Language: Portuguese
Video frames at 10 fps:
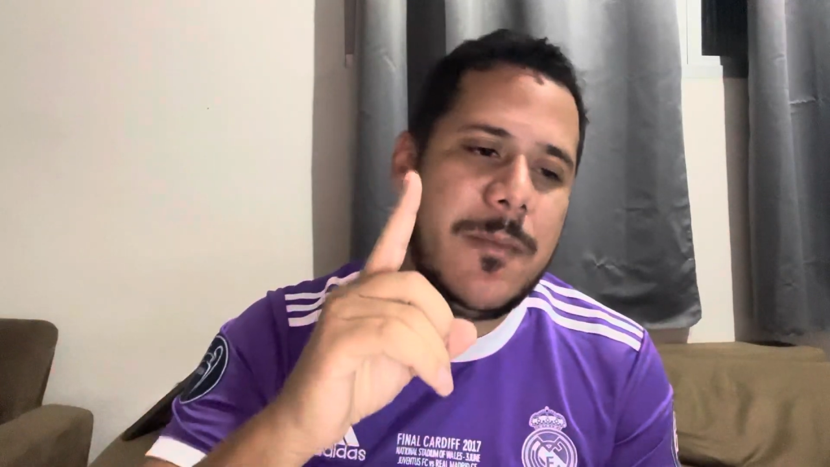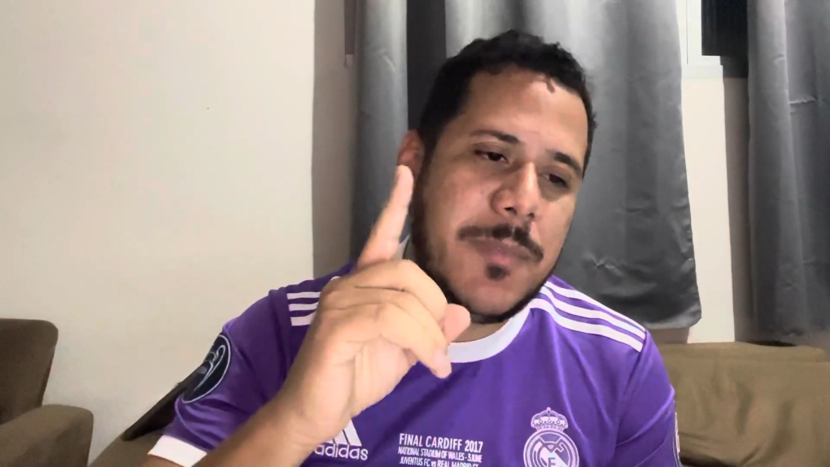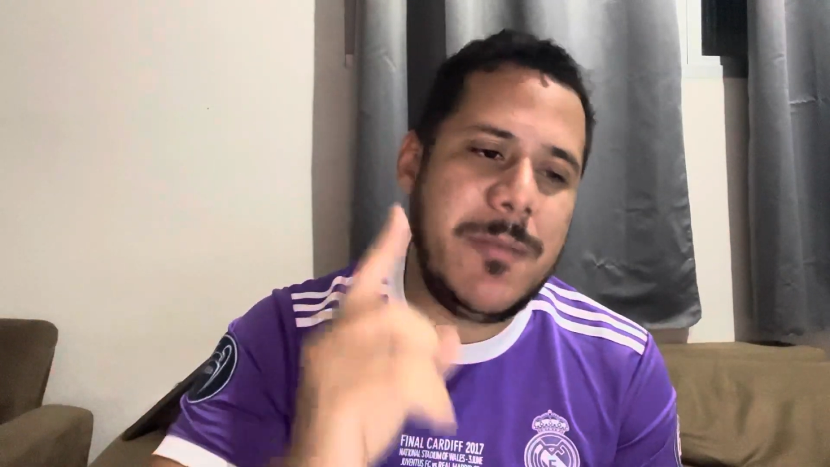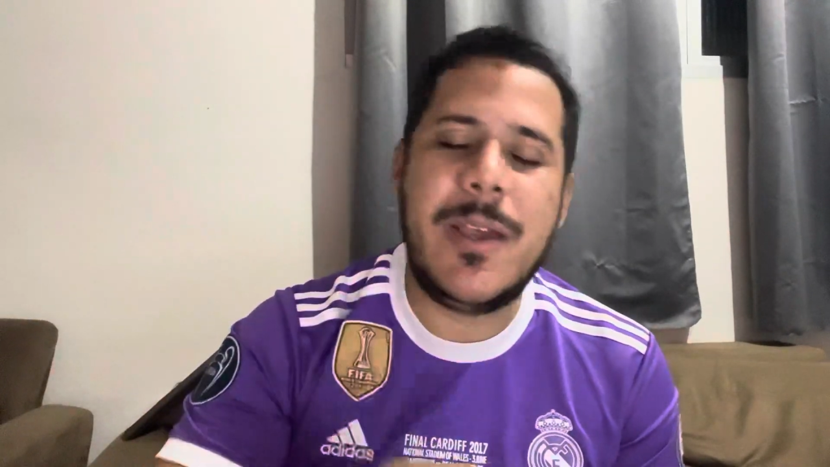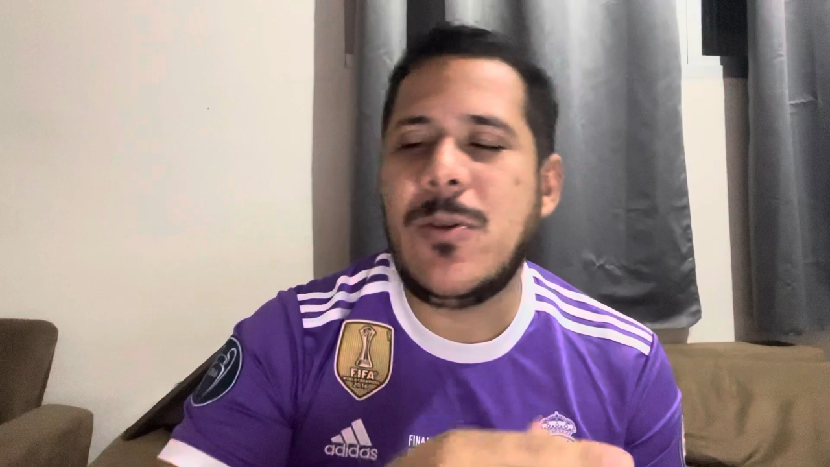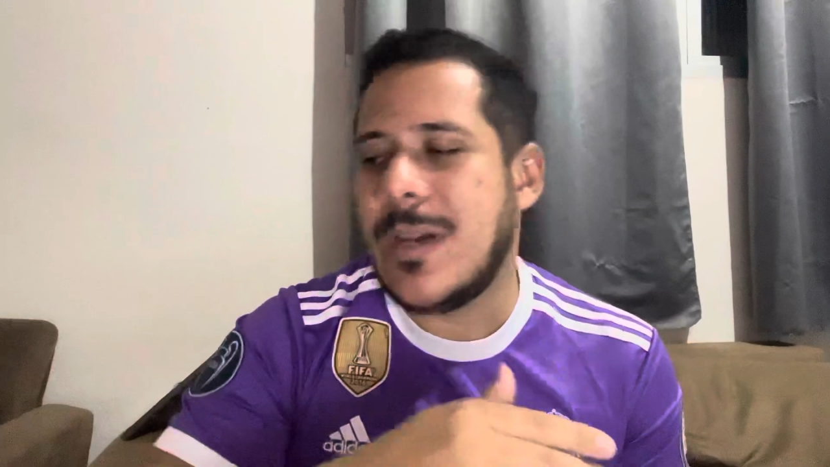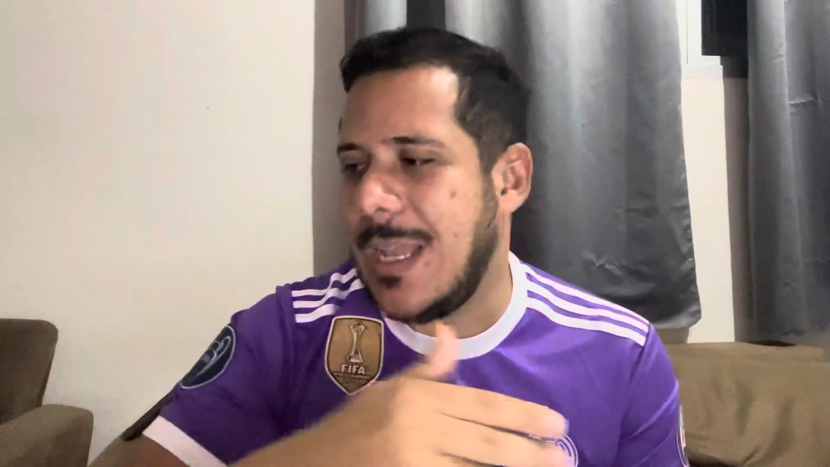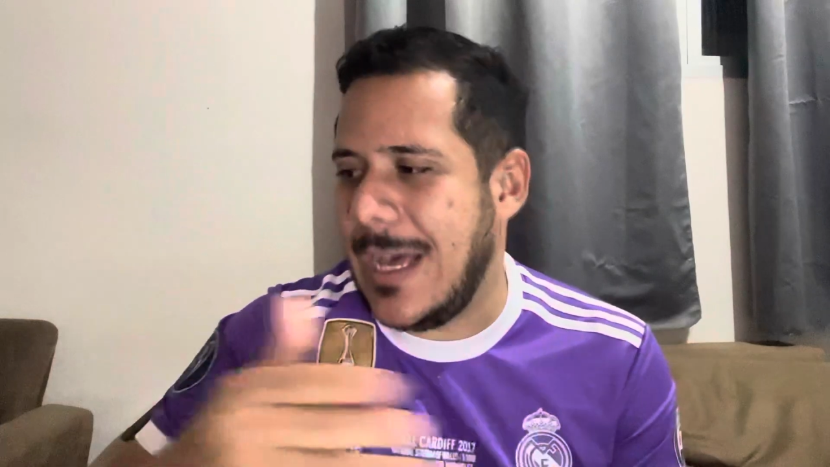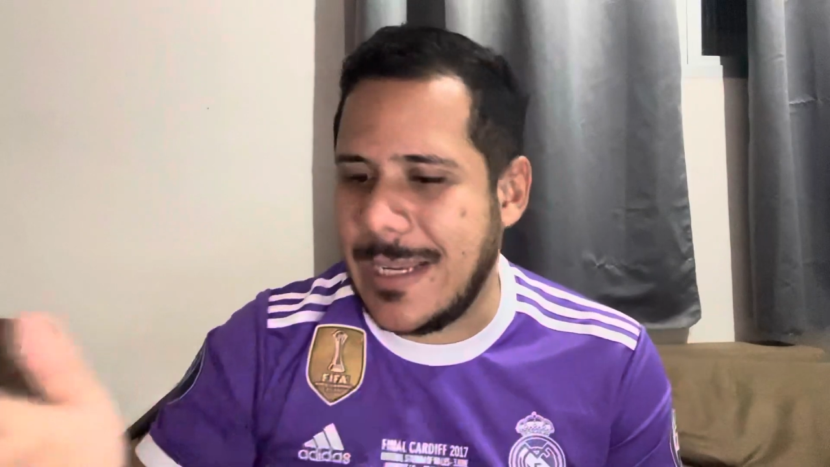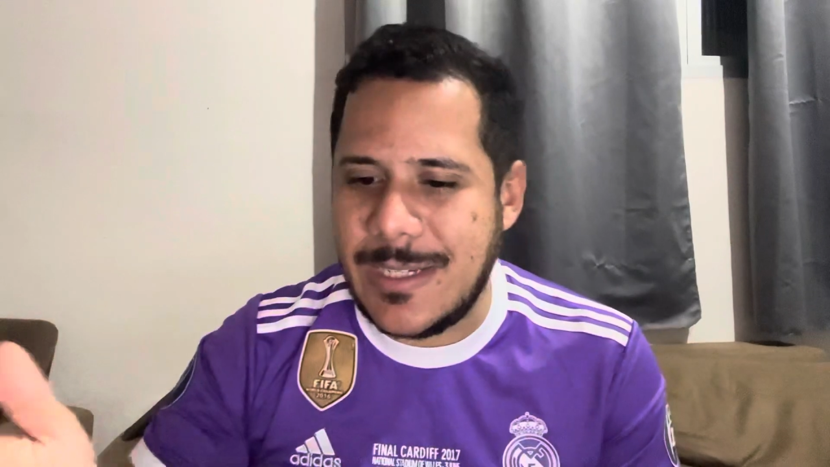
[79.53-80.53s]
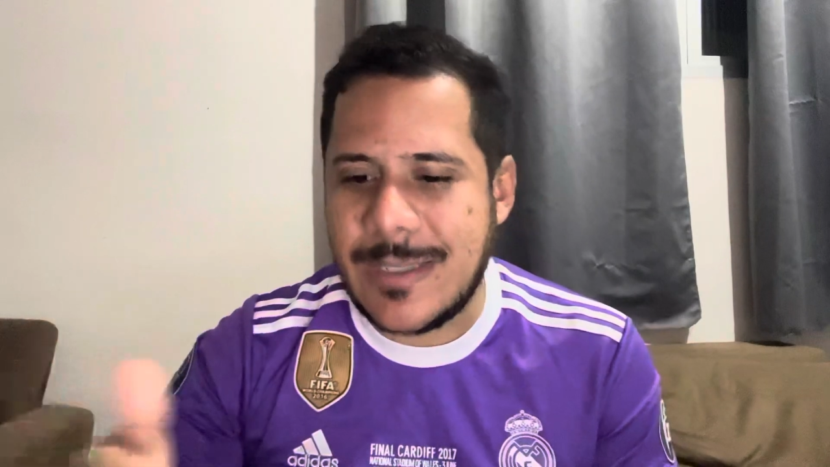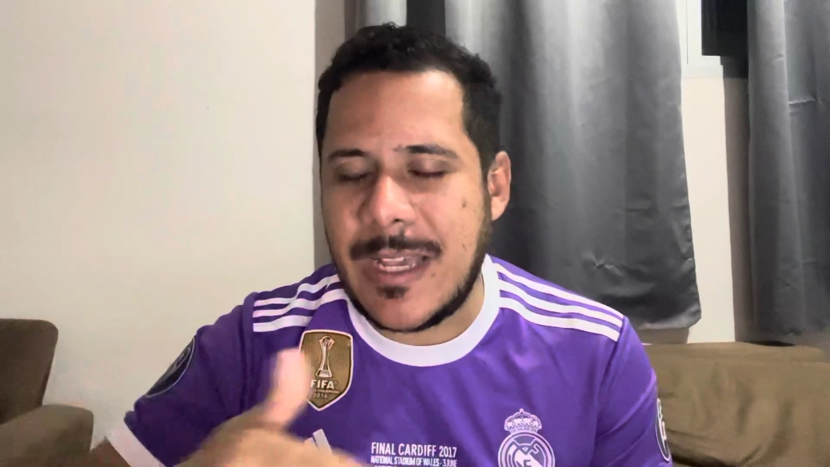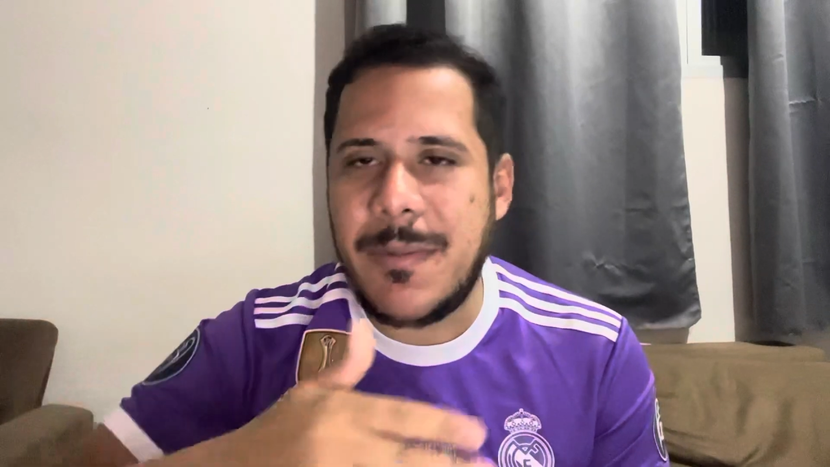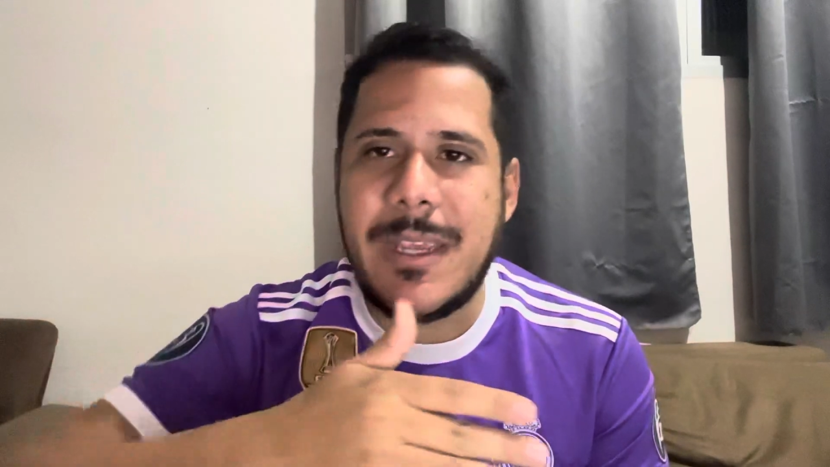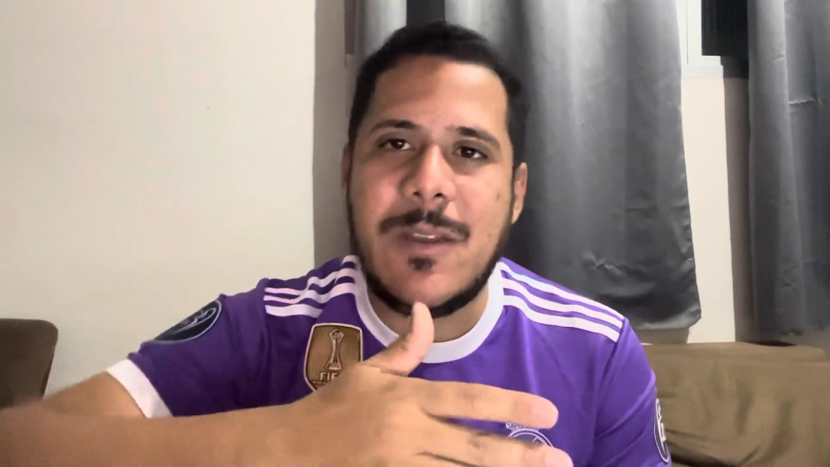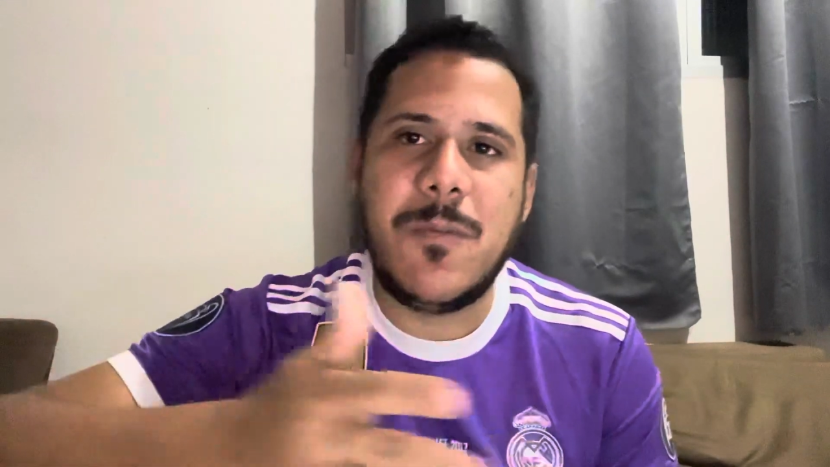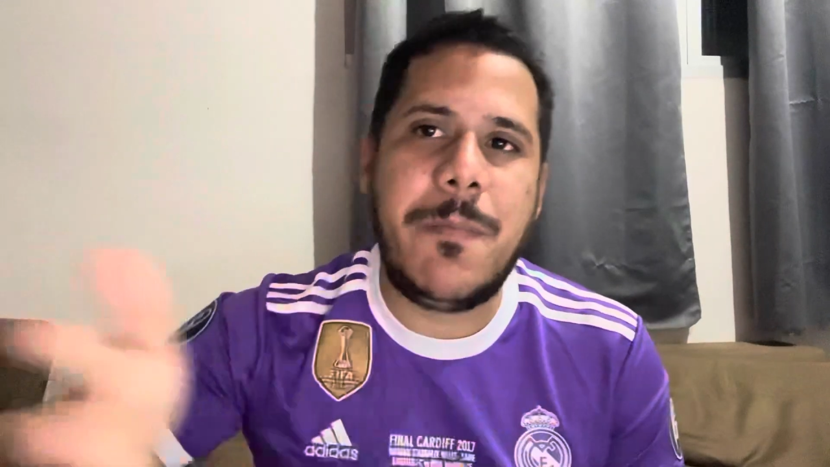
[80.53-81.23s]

Primeiro, claro, a gente sabe que num